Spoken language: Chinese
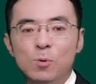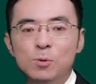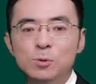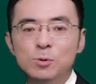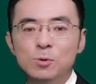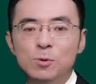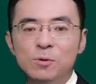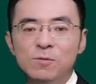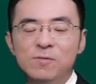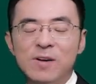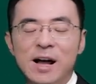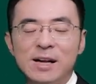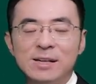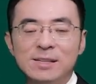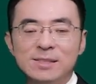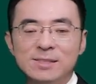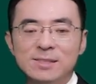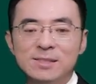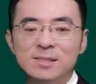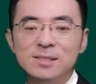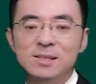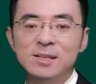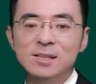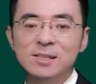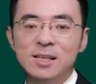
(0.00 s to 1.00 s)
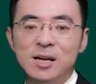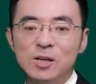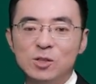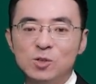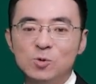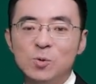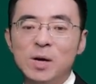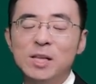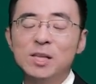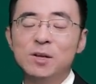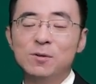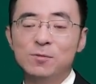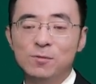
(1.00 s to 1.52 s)
不具有法人资格的
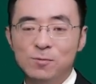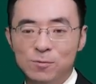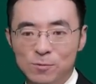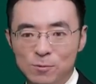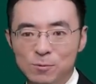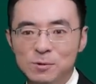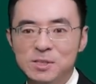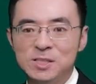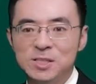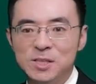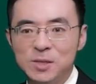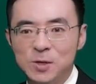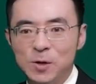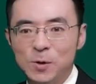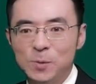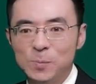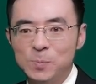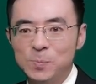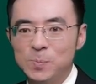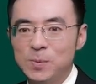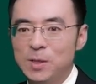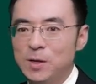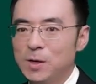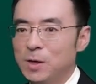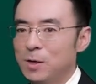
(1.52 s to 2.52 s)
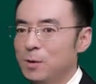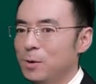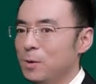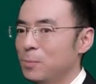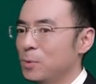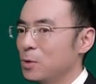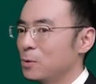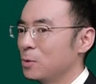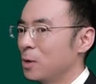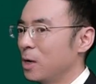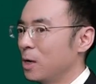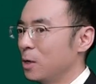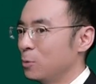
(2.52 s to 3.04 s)
专业服务机构，各位
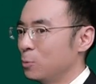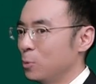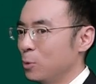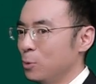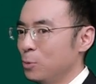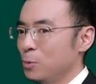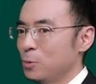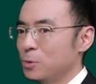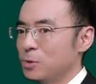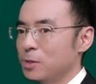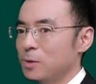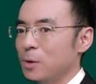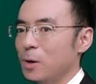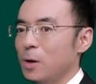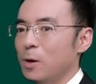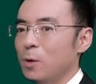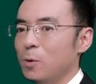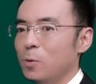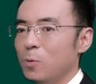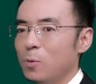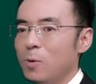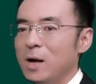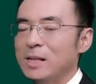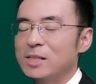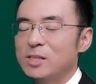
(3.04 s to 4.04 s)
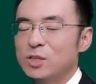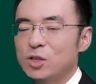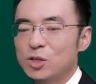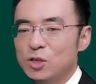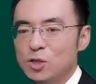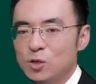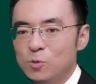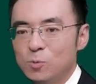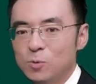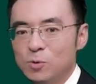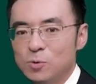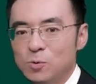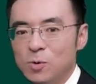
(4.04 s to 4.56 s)
比如说很多律所、会计师
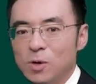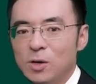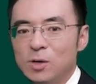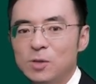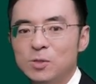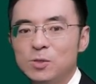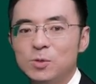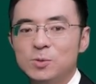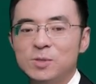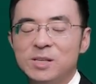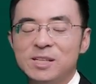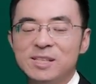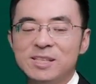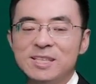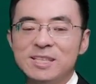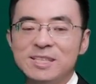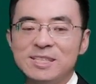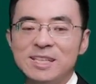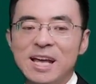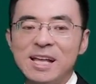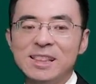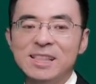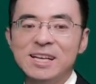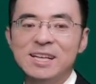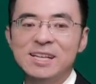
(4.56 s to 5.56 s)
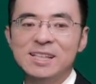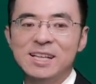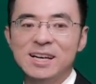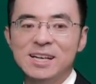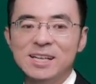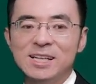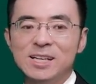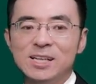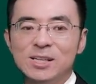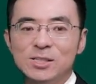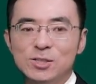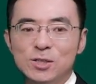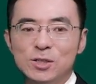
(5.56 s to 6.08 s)
事务所就是第三类
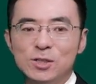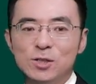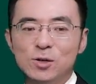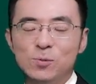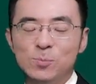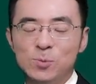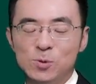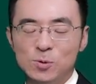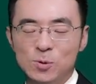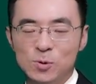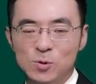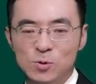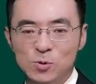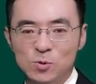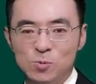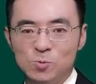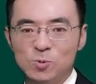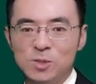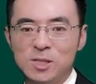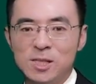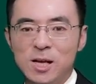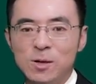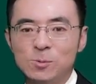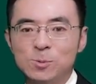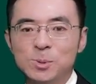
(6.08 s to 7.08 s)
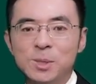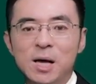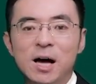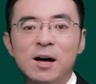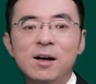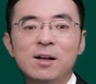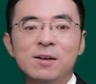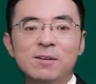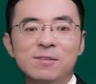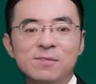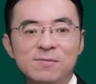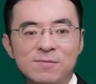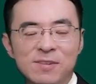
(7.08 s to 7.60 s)
了，这是我们说组织当中的
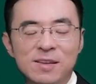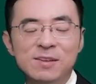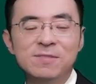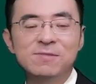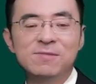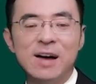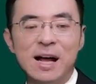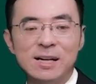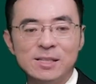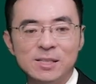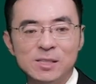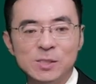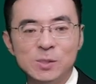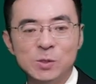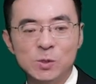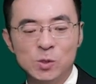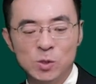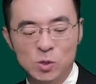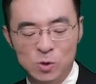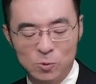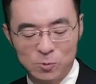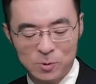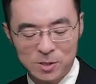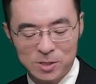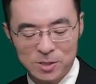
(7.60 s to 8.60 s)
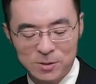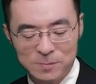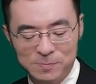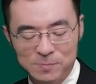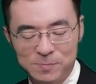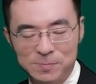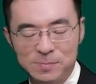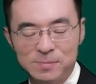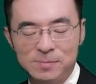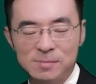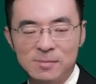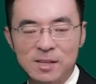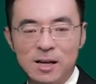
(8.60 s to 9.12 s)
非法人组织。
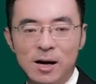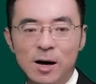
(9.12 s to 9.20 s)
